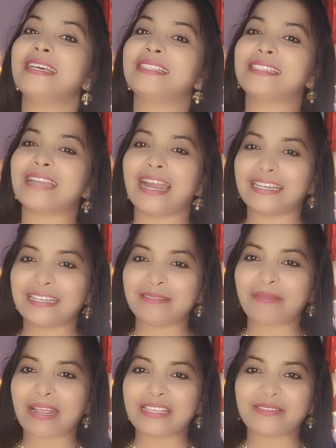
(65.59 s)
స్టార్టింగ్
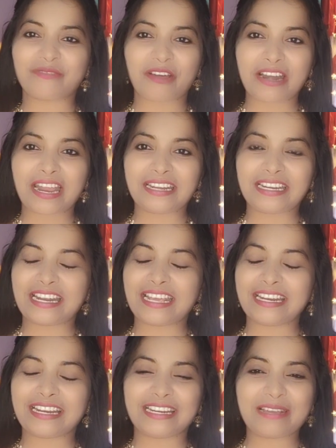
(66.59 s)
ప్రైస్ వన్ నైంటీ
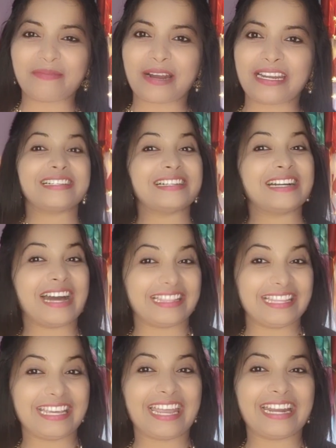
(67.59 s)
నైన్ అంటే మాటల అంది
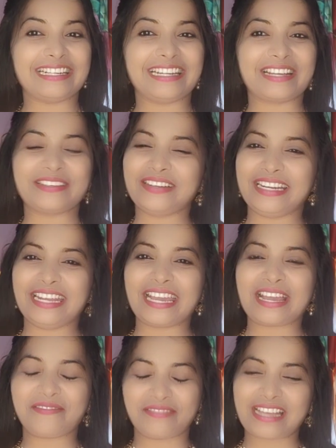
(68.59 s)
అందుకే
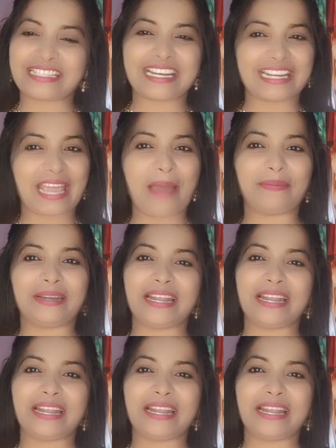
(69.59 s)
అంటారు ఇండియా యొక్క ఫ్యాషన్